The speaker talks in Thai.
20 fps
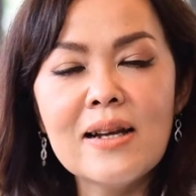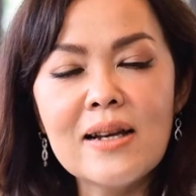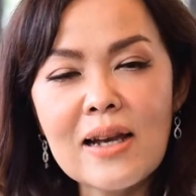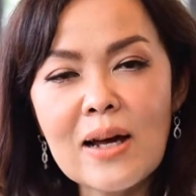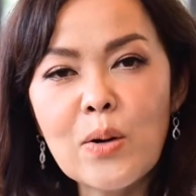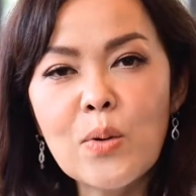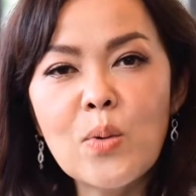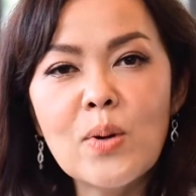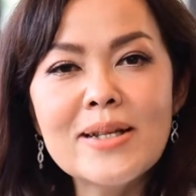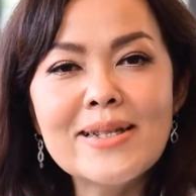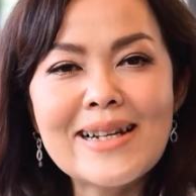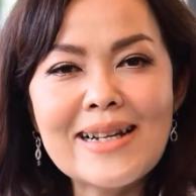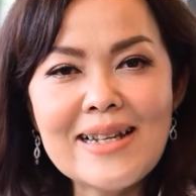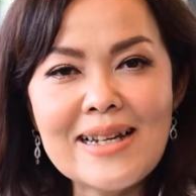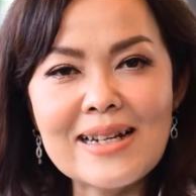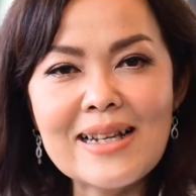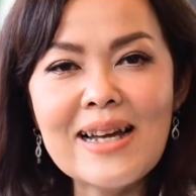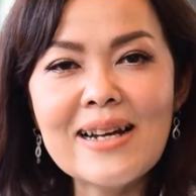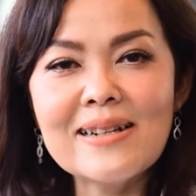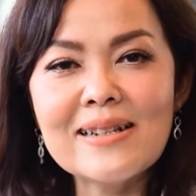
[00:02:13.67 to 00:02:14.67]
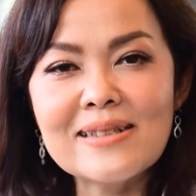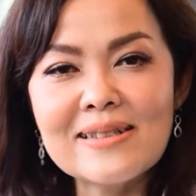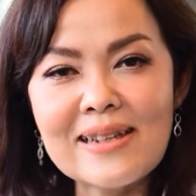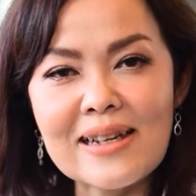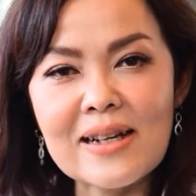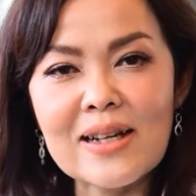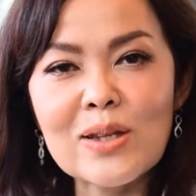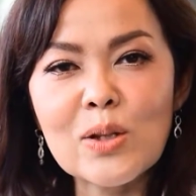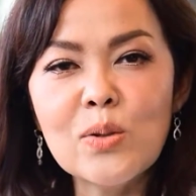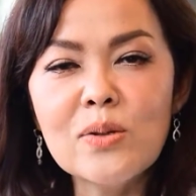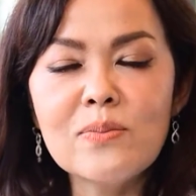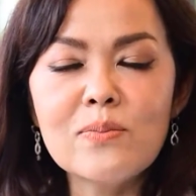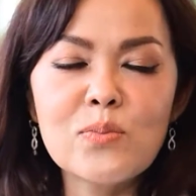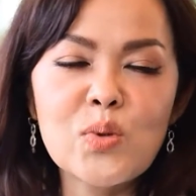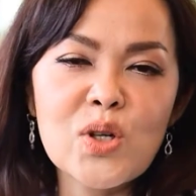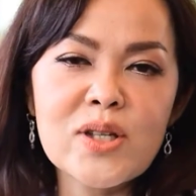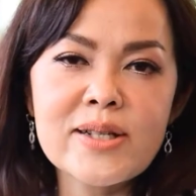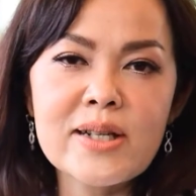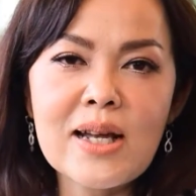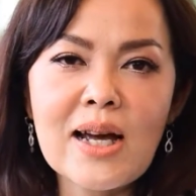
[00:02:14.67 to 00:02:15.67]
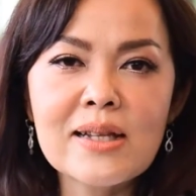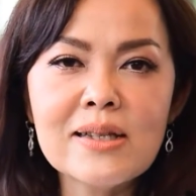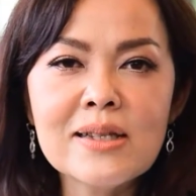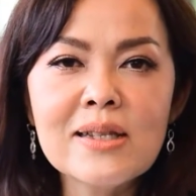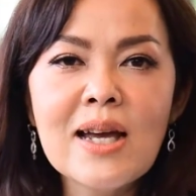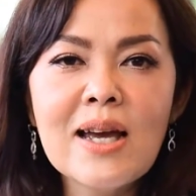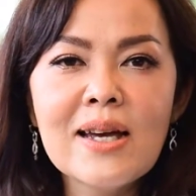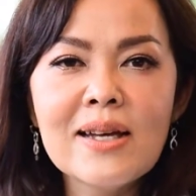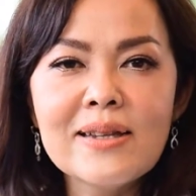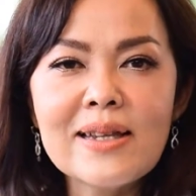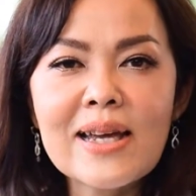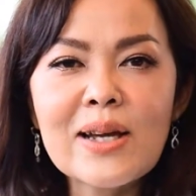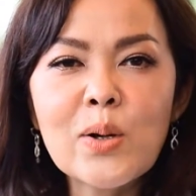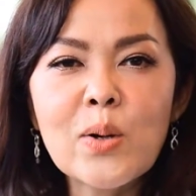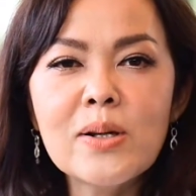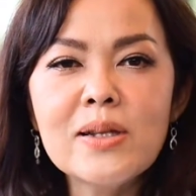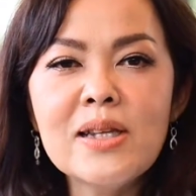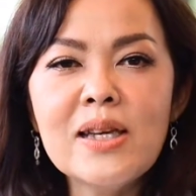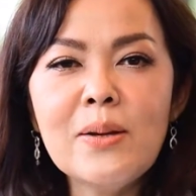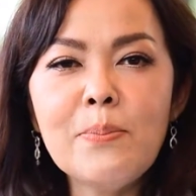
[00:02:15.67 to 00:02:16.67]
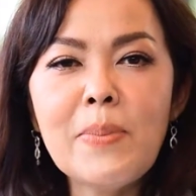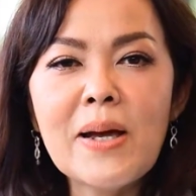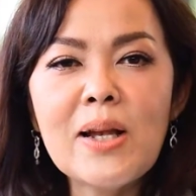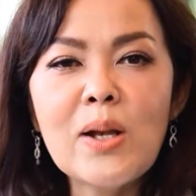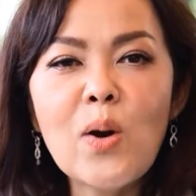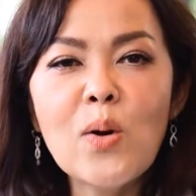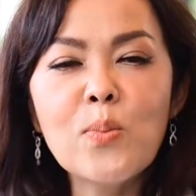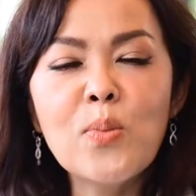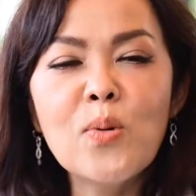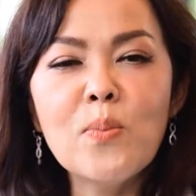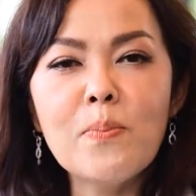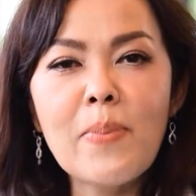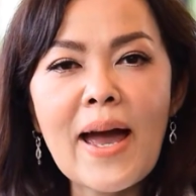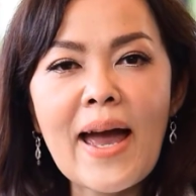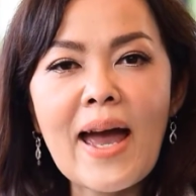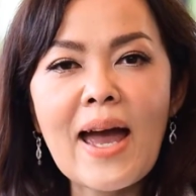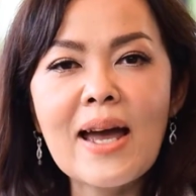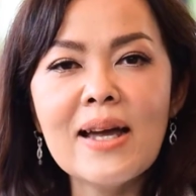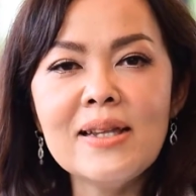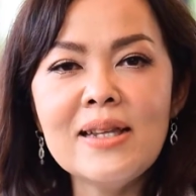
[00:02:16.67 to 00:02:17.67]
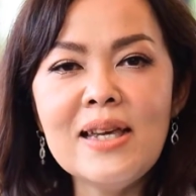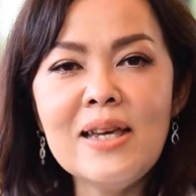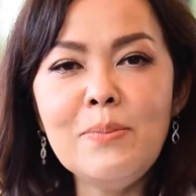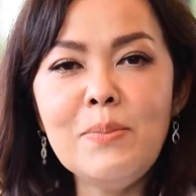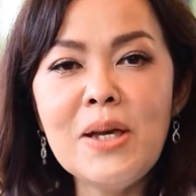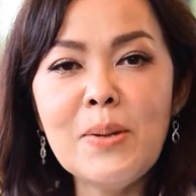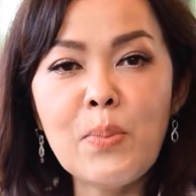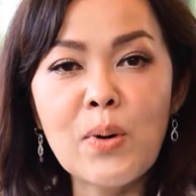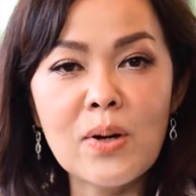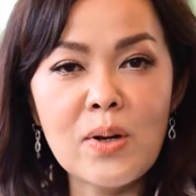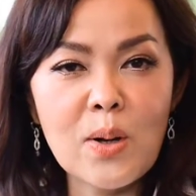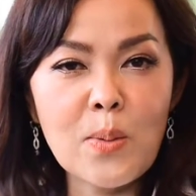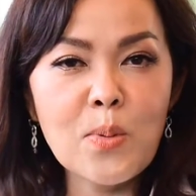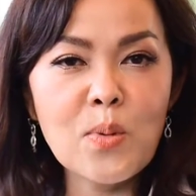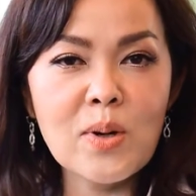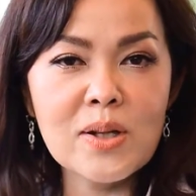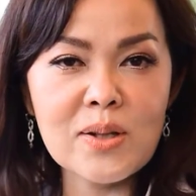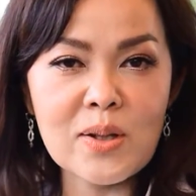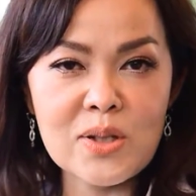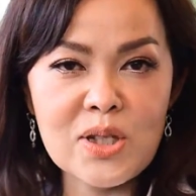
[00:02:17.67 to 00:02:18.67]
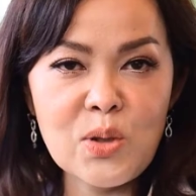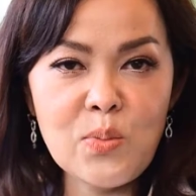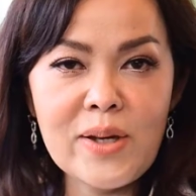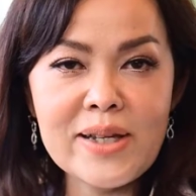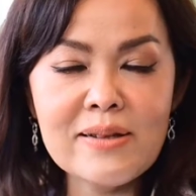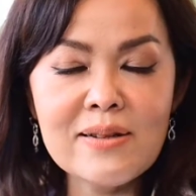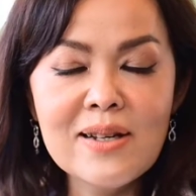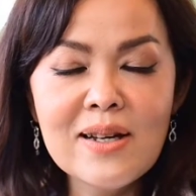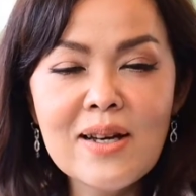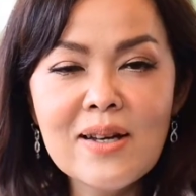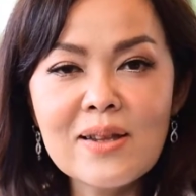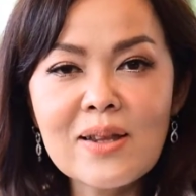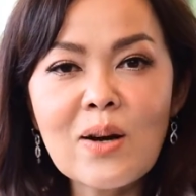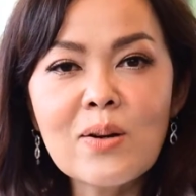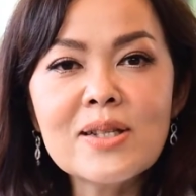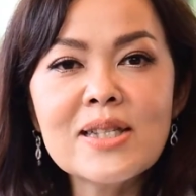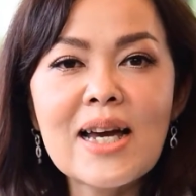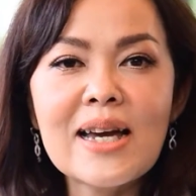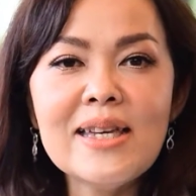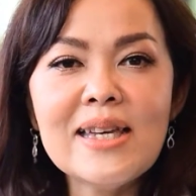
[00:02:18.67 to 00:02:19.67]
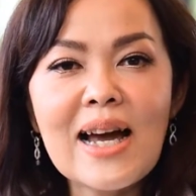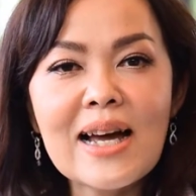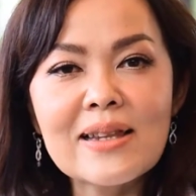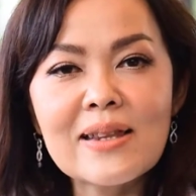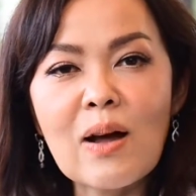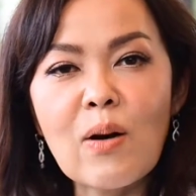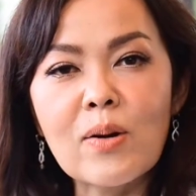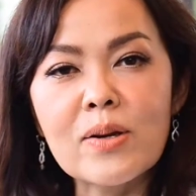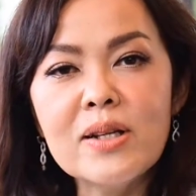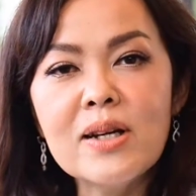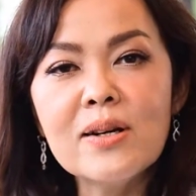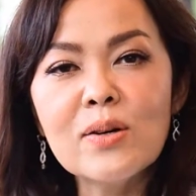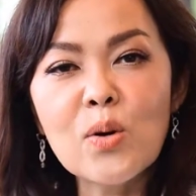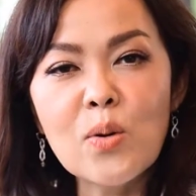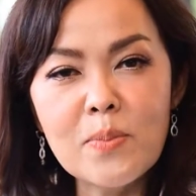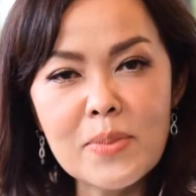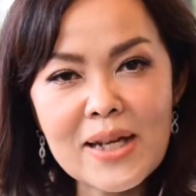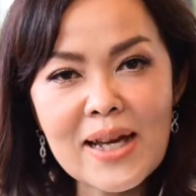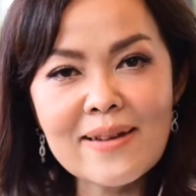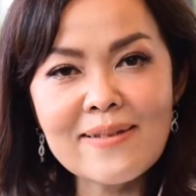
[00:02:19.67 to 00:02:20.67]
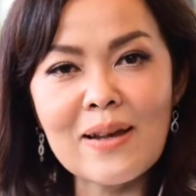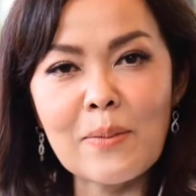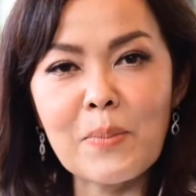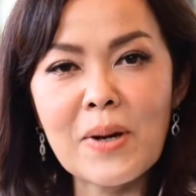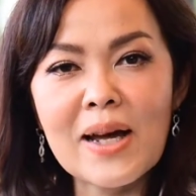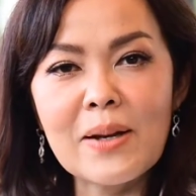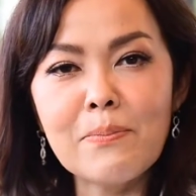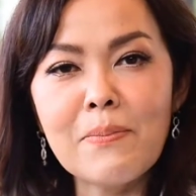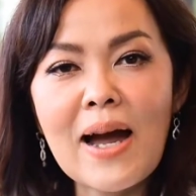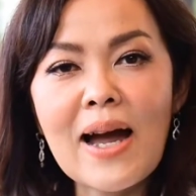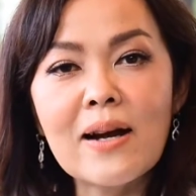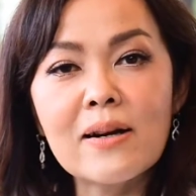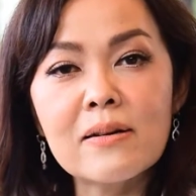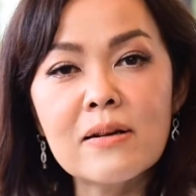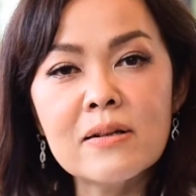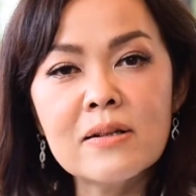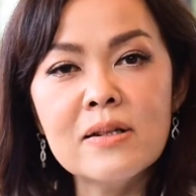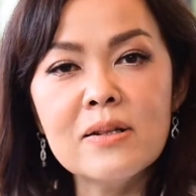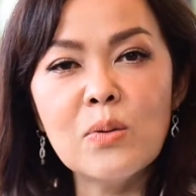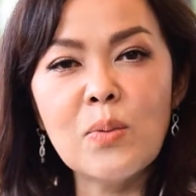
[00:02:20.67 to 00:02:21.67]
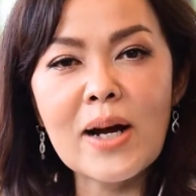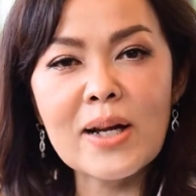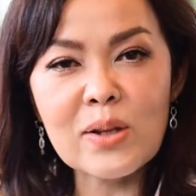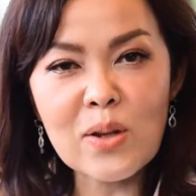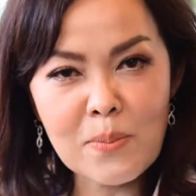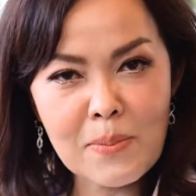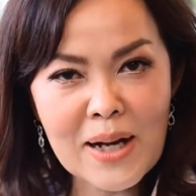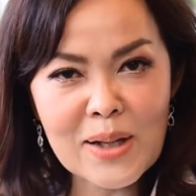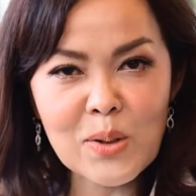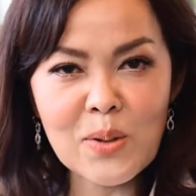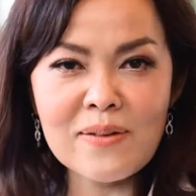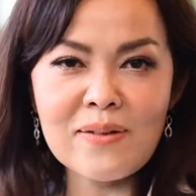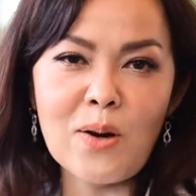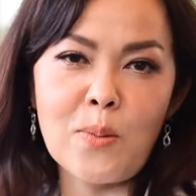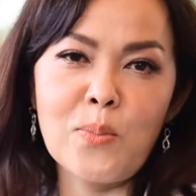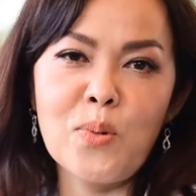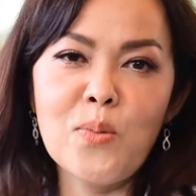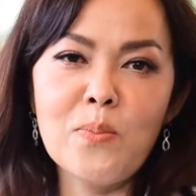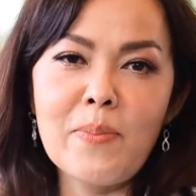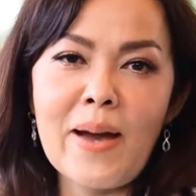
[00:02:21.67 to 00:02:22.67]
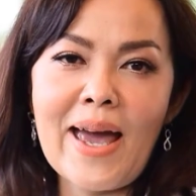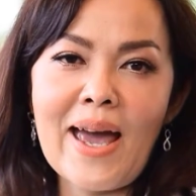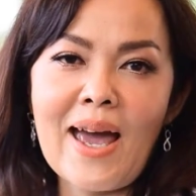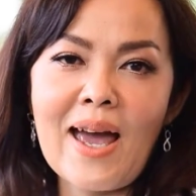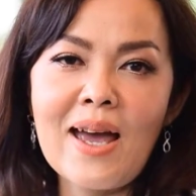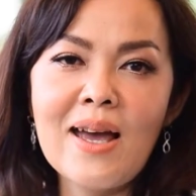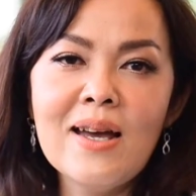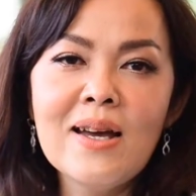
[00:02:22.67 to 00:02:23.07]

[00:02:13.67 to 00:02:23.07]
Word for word: เราควรจะหลีกเลี่ยงสิ่งกระตุ้น เพราะฉะนั้นในคนที่เป็นโรคภูมิแพ้ที่มีผลรบกวนต่อชีวิต ต้องใช้ยาต่อเนื่องกลุ่มนี้สำคัญมาก ก็คือว่าต้องมาทดสอบภูมิแพ้